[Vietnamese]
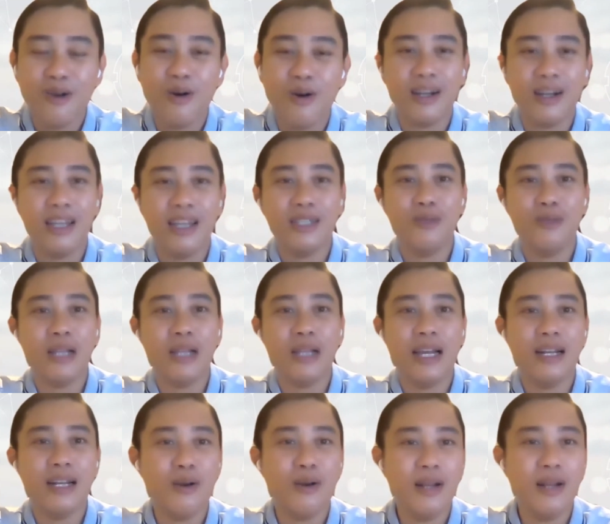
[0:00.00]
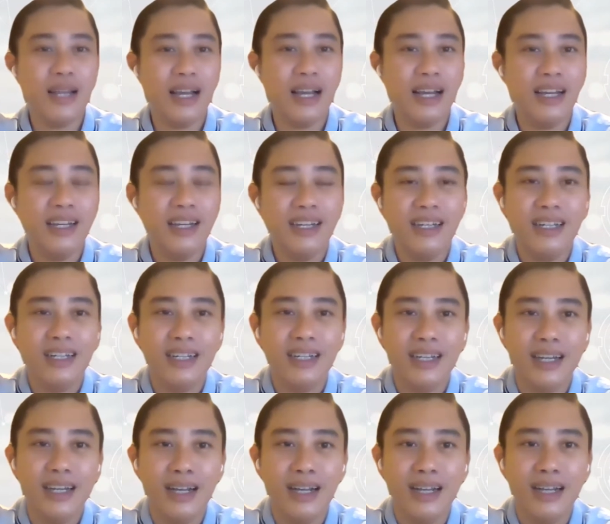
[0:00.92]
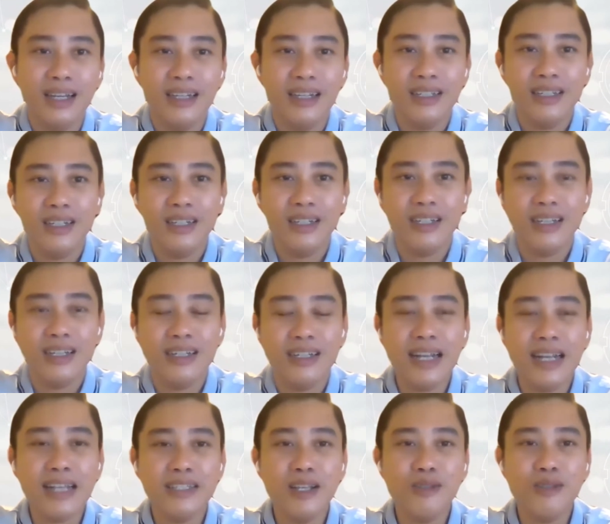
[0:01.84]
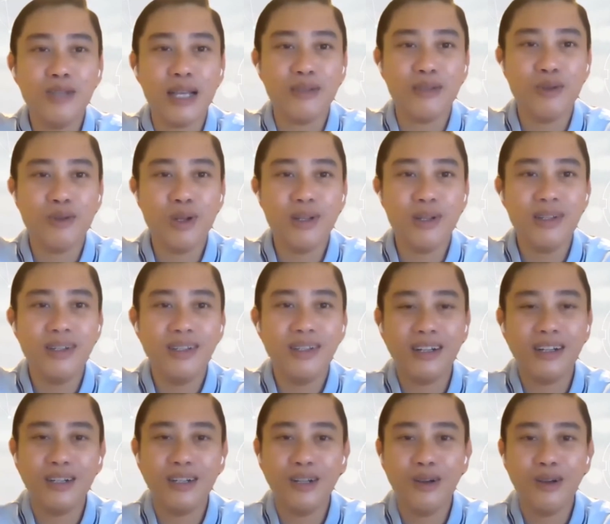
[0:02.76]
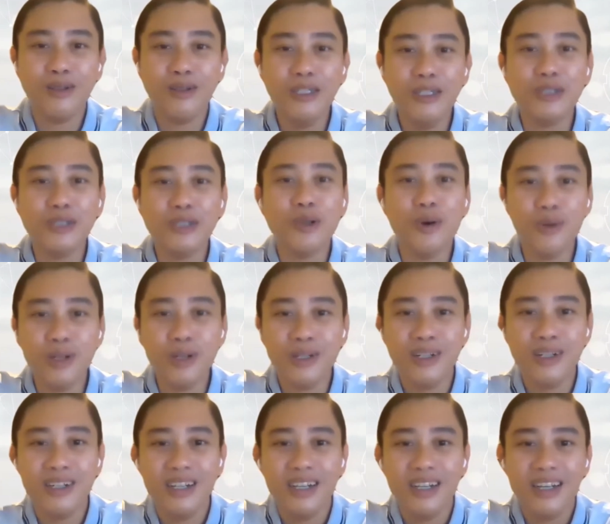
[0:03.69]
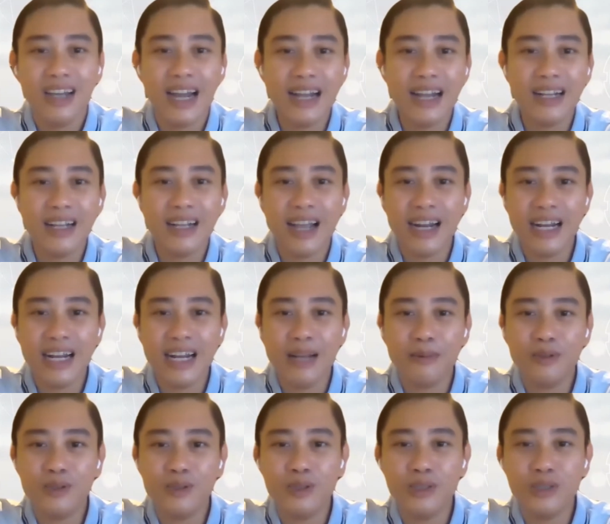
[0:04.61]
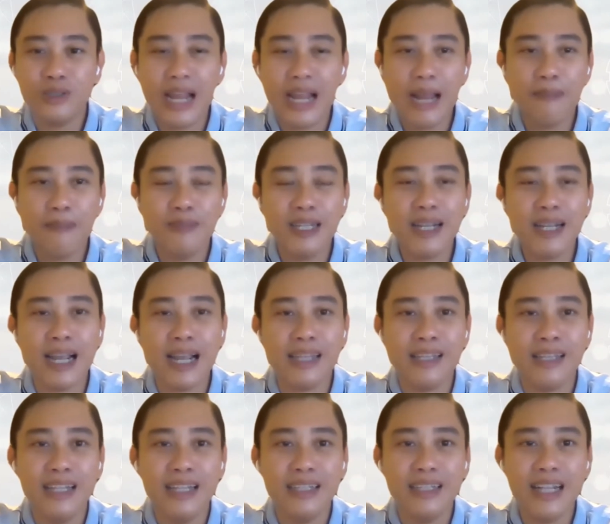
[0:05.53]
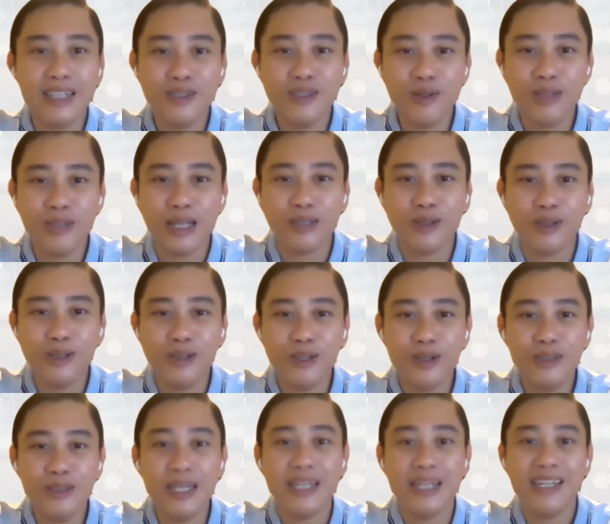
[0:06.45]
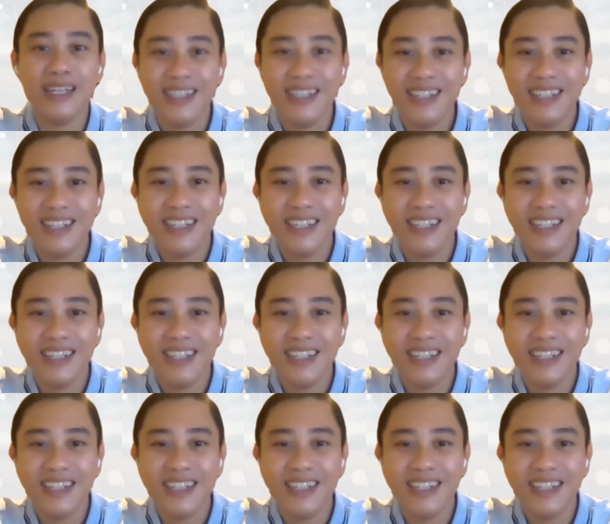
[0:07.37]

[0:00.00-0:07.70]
Hoặc là chúng ta nói là cái năng suất sản xuất nó chưa tốt, hay là em sẽ cải thiện năng suất sản xuất cho chị,